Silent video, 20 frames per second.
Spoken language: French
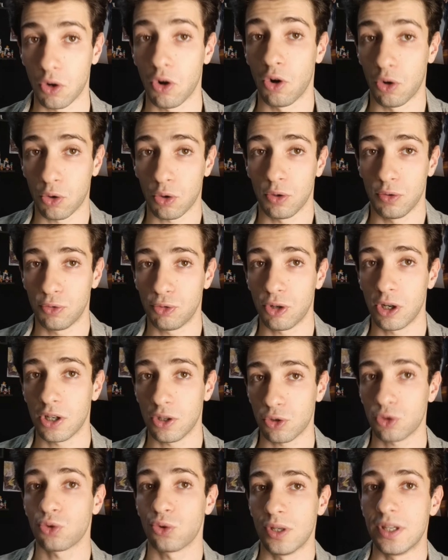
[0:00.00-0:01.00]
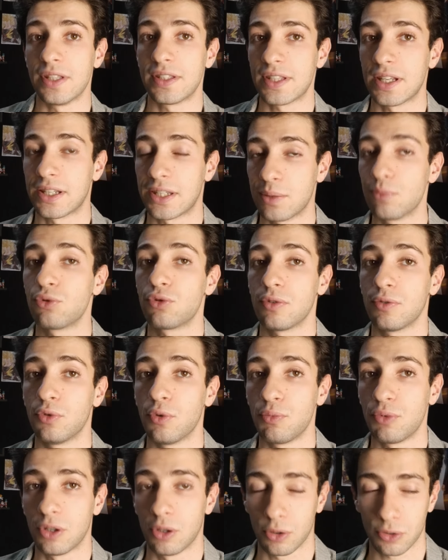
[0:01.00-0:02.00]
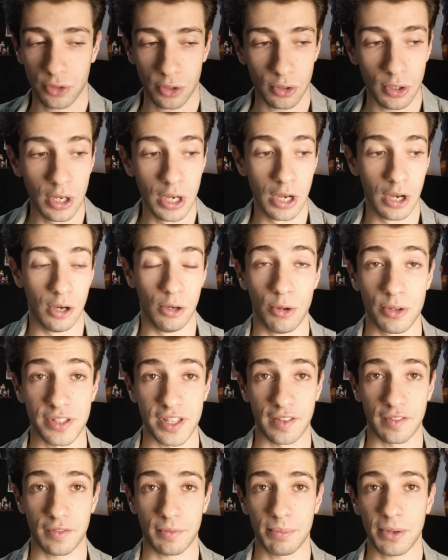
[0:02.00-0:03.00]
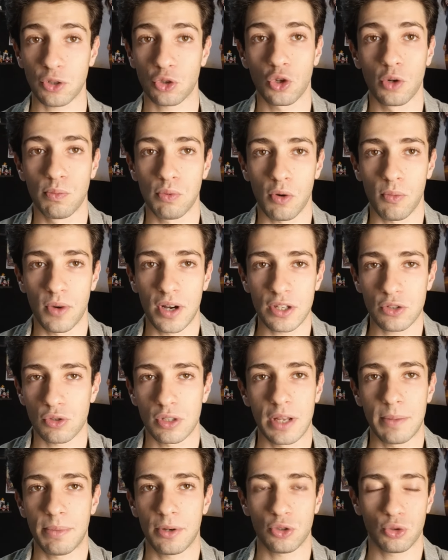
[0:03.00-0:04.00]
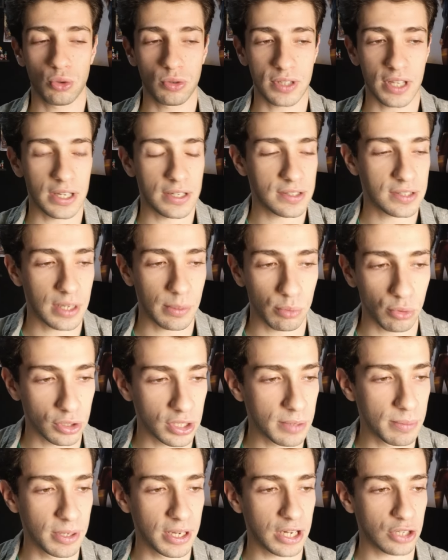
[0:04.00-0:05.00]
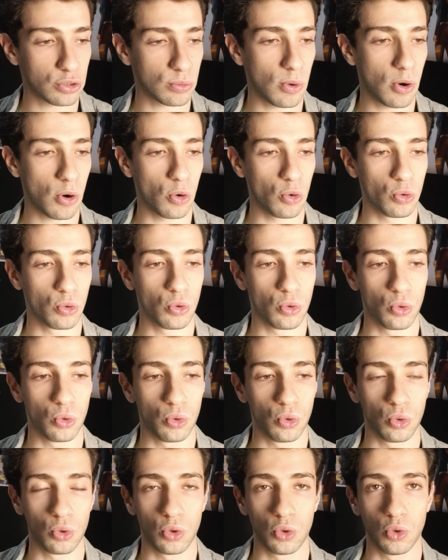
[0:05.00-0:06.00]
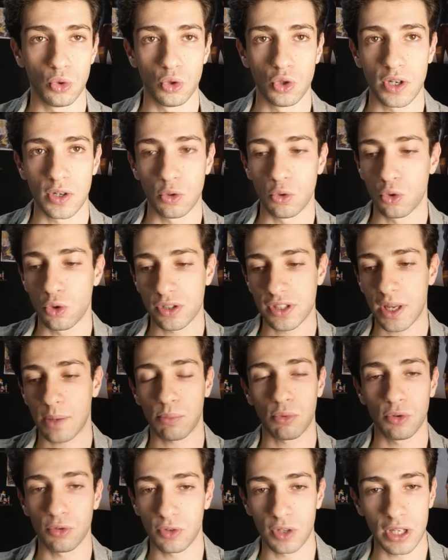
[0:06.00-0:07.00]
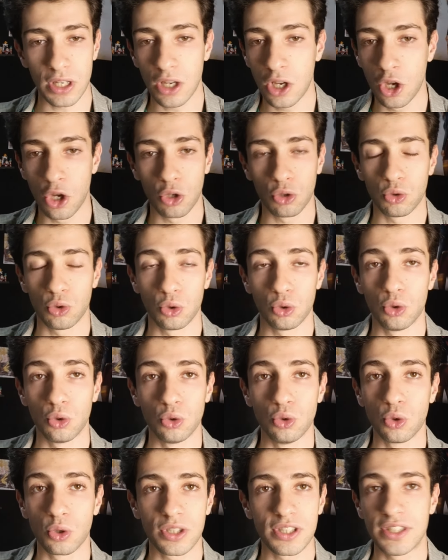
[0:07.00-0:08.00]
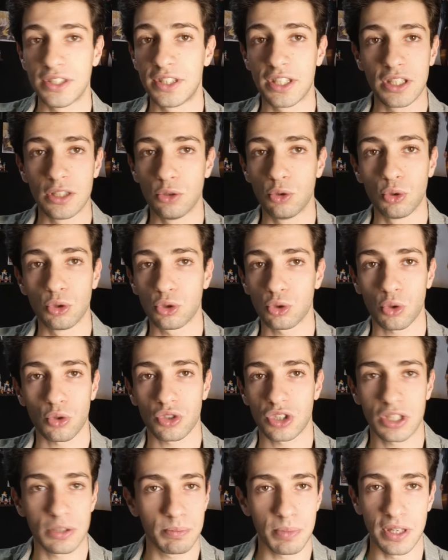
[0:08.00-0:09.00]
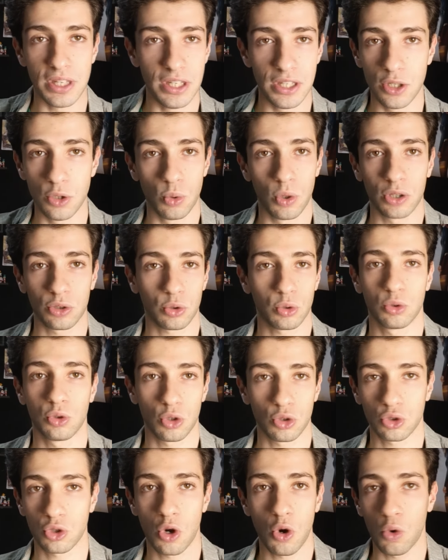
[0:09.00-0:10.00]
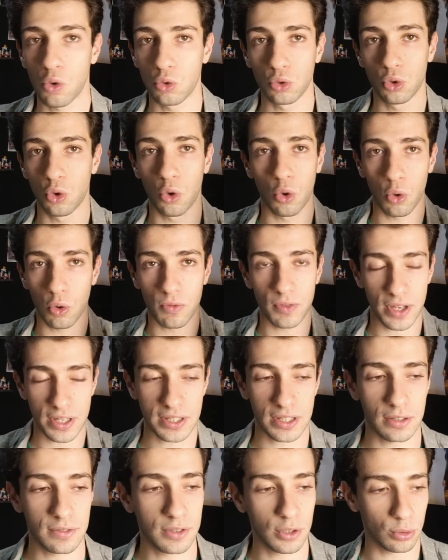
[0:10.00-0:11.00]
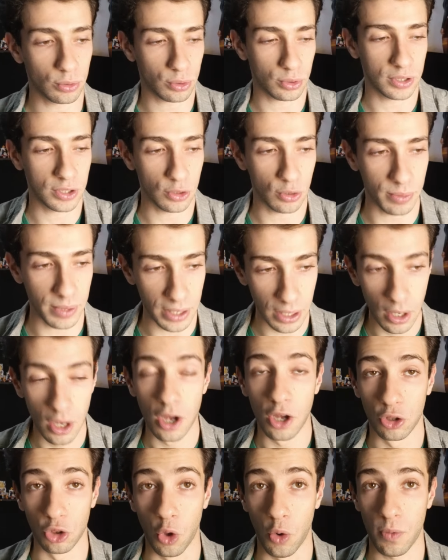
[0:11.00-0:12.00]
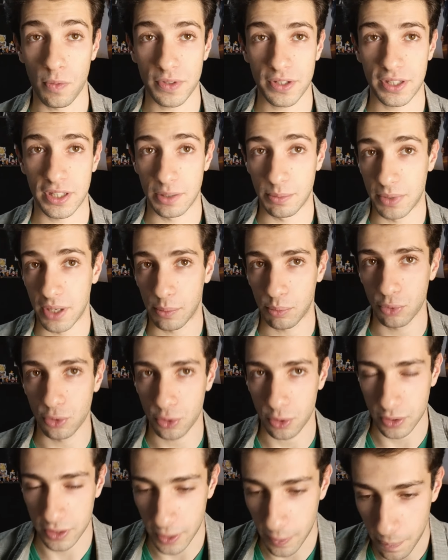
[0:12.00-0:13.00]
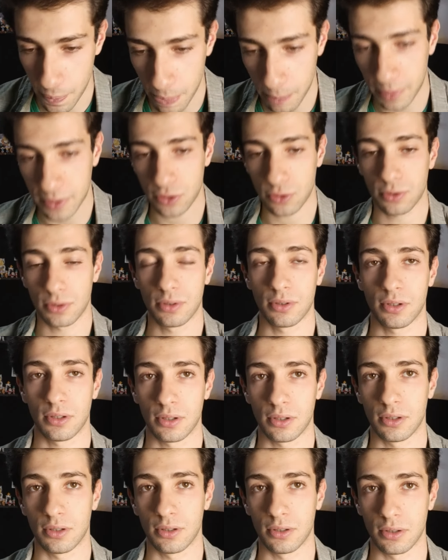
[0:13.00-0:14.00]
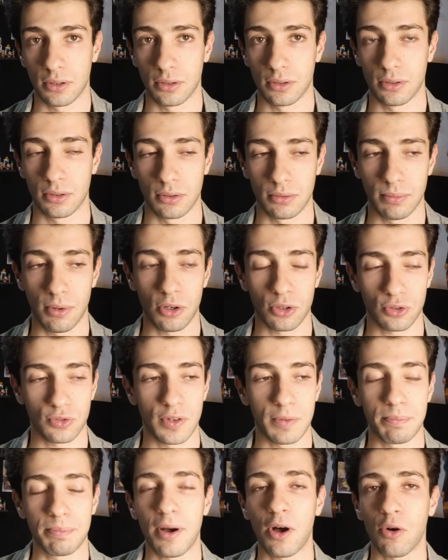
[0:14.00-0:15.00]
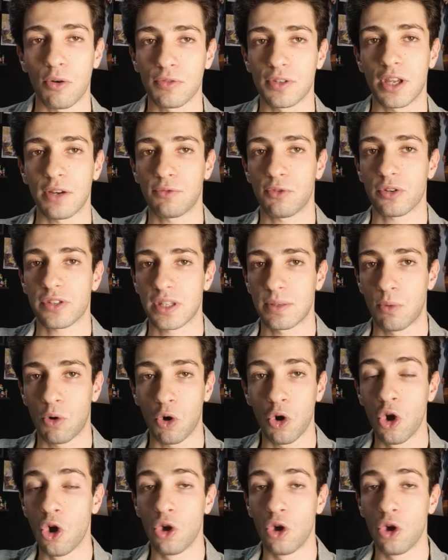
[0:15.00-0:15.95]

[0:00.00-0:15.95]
encore une fois, ceux et celles qui me suivent depuis longtemps le savent. Parce que pour moi, ce n'est pas juste un simple débellagement ou le simple fait de, quitter, de changer de pays ou un truc dans le genre ou de refaire sa vie entre guillemets. Non, c'est bien plus que ça. Parce que, euh, bon, je vais pas revenir forcément